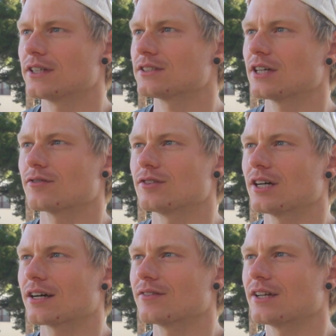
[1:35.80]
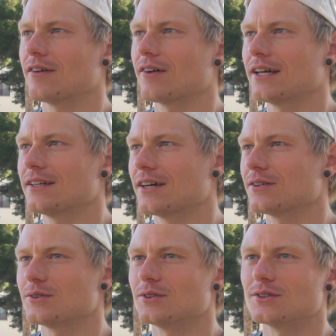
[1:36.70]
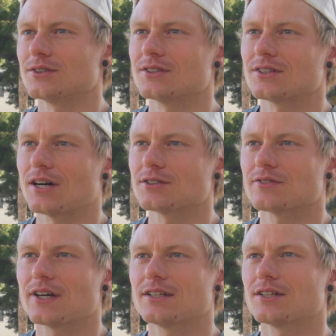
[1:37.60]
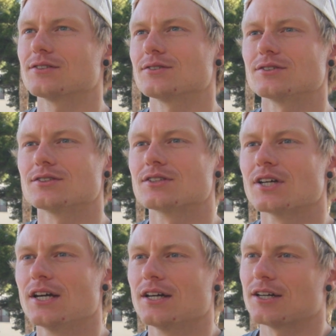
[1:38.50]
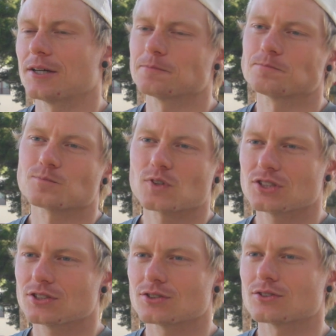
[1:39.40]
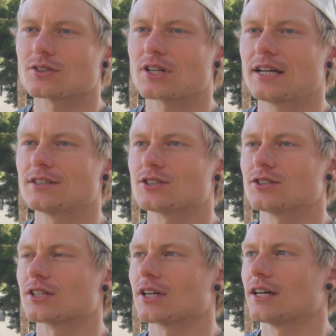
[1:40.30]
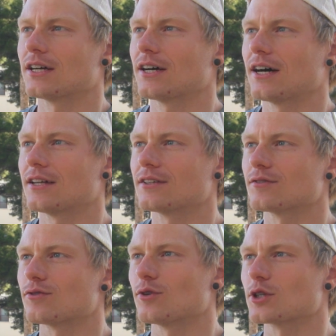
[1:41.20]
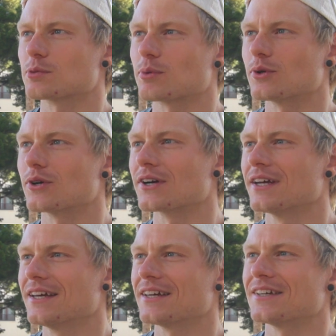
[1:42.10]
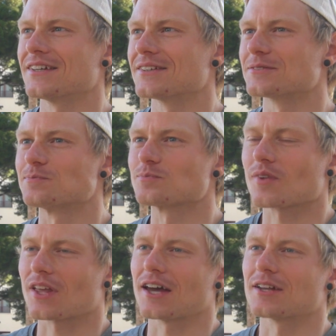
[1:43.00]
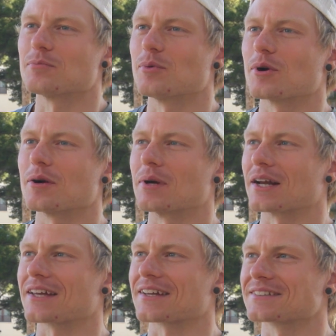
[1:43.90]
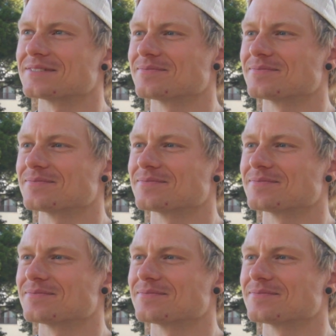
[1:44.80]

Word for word: wir jetzt Tag für Tag wieder erweitern und ausweitern und ähm, das ist so ein kleines Stück äh, an Vorsprung in ja, den Pokerbereichen.